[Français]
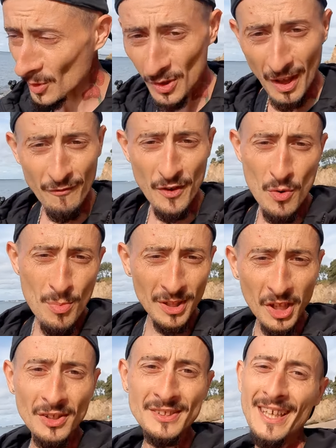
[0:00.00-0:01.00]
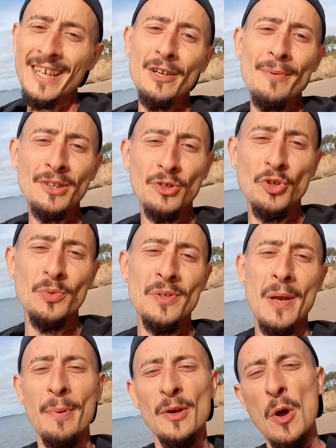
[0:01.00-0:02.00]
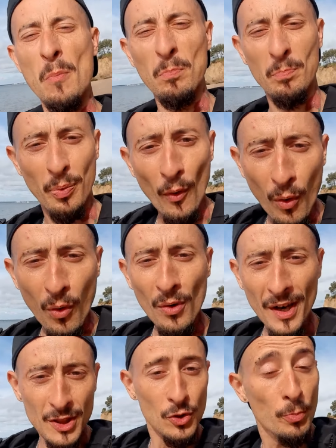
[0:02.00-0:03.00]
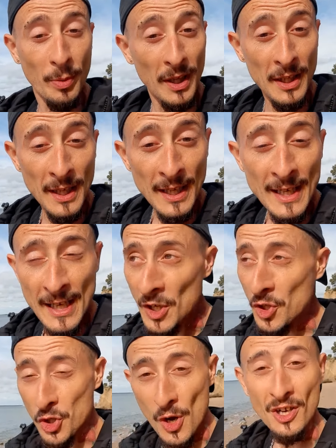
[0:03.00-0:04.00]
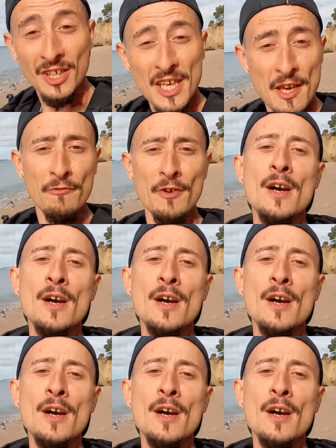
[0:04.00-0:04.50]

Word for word: On a fait au moins 35 km aujourd'hui, on a pris le pont, on a tout pris. Je suis en kiff.